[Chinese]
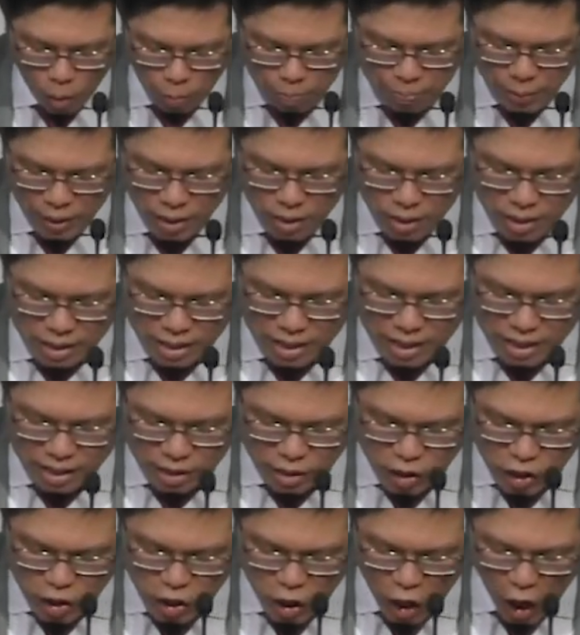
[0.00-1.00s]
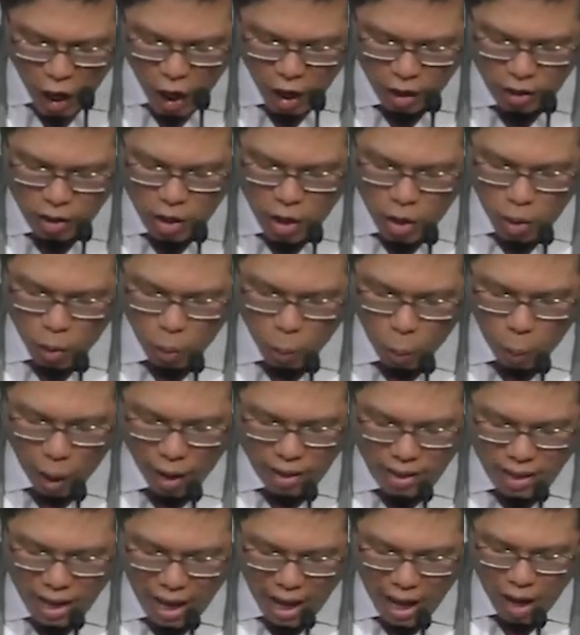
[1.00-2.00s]
当我们去应用我
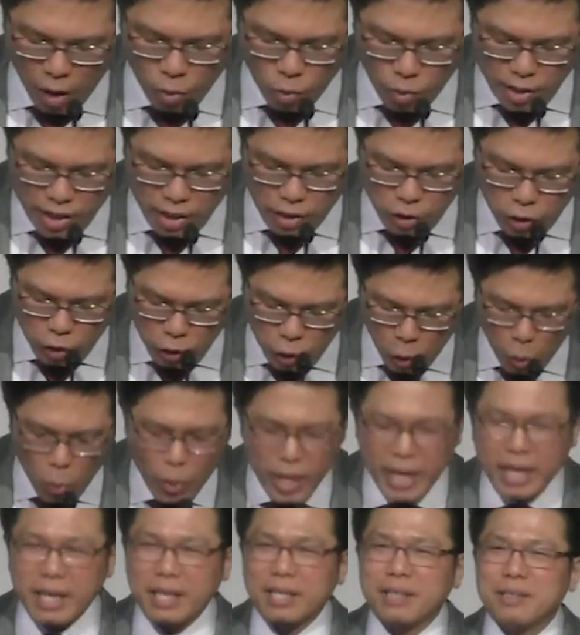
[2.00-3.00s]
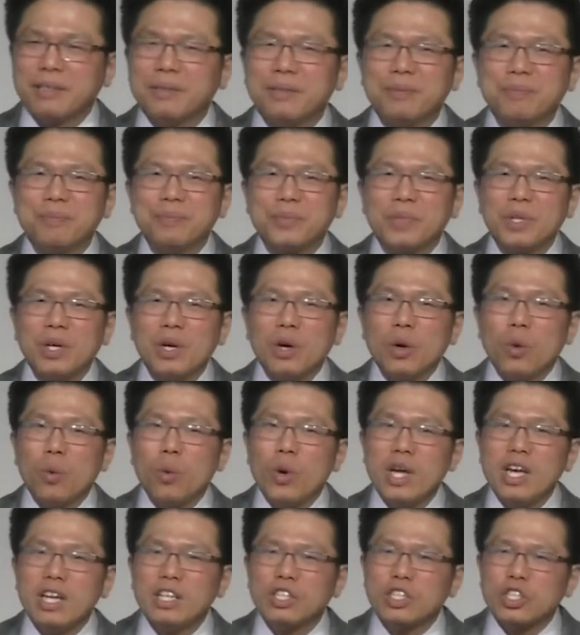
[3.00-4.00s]
们对神的盼望的时候，我
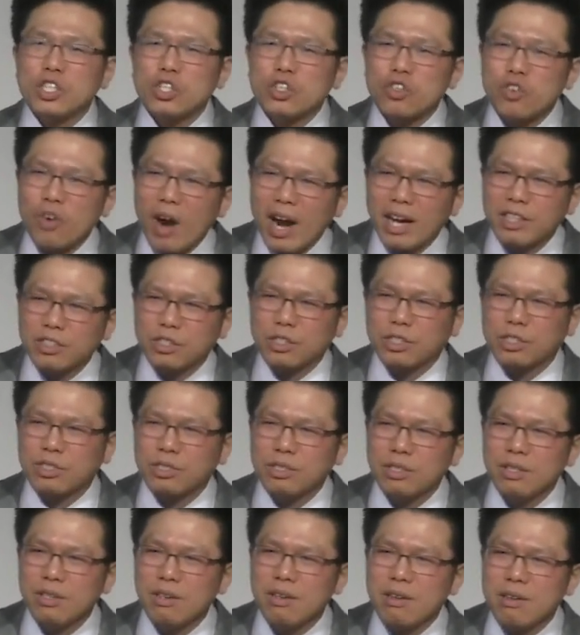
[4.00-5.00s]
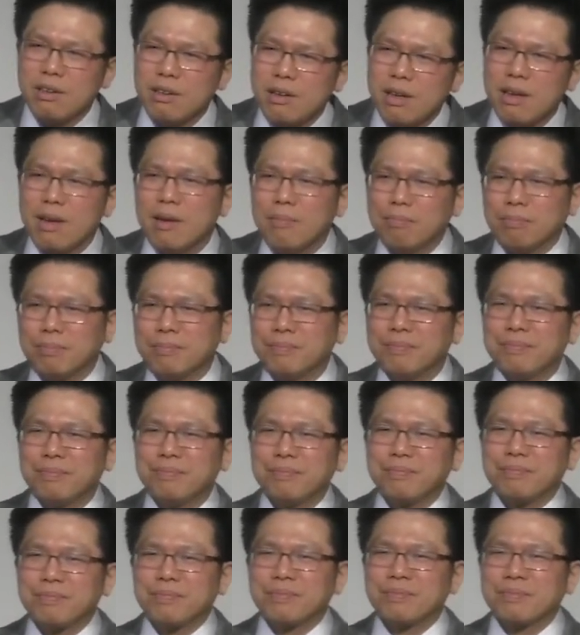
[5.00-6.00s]
们做的是什么？我们做
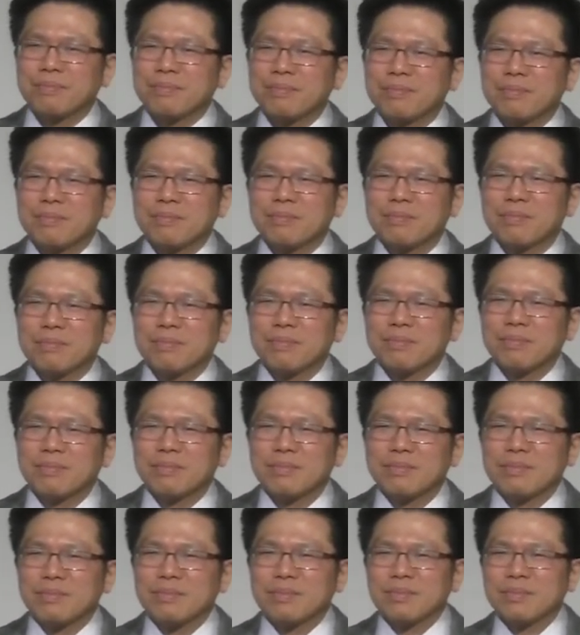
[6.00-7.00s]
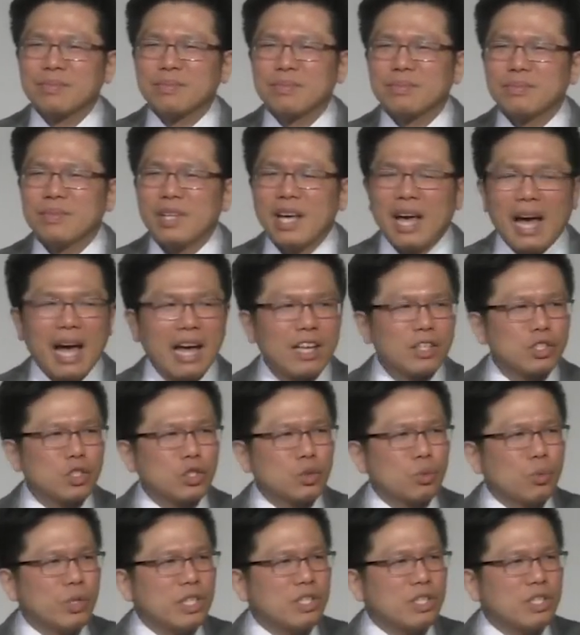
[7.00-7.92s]
的呢，就是去指望上帝。